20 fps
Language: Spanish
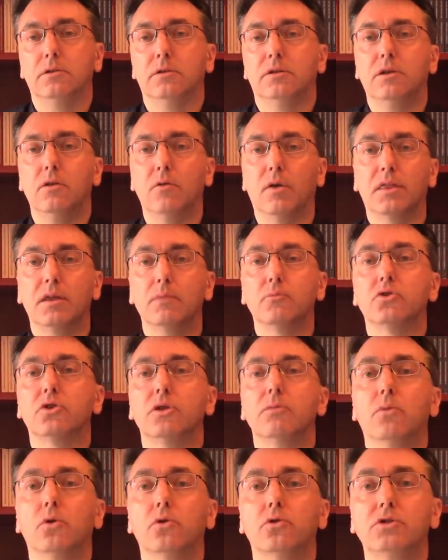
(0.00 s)
Si lo hacemos
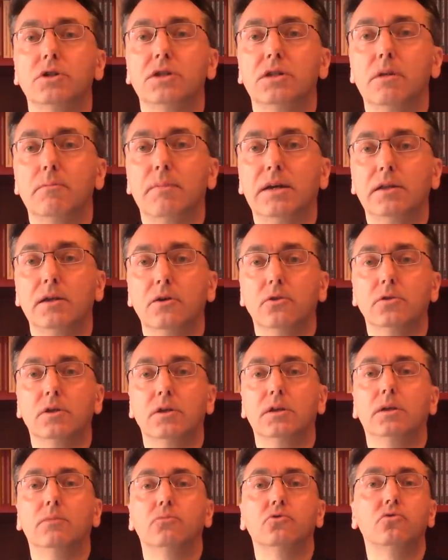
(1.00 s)
de modo sistemático
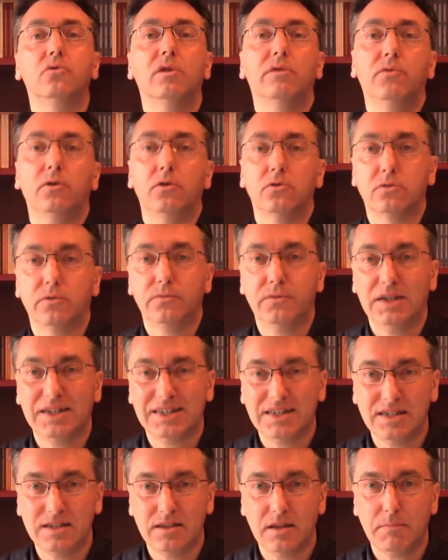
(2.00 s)
tendremos una filosofía
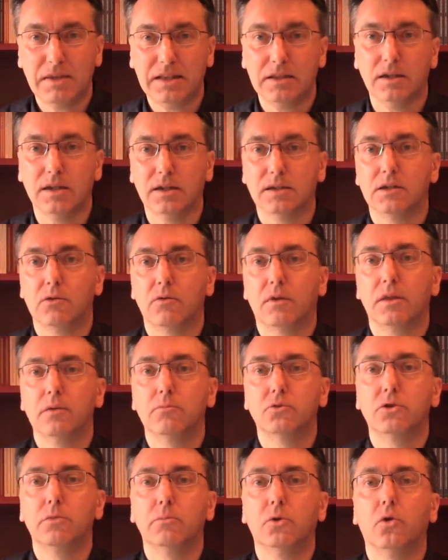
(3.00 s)
sistemática, si lo
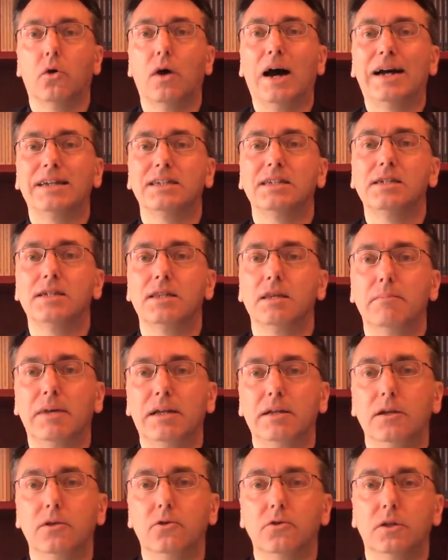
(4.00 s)
hacemos de modo
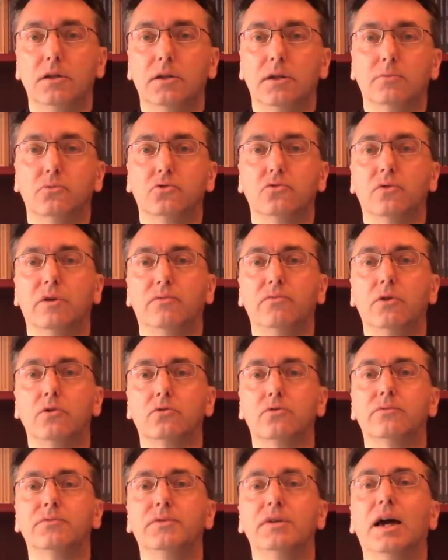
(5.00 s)
asistemático tendremos una
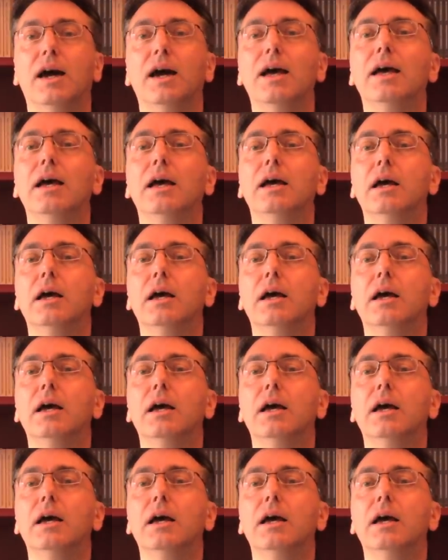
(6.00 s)
filosofía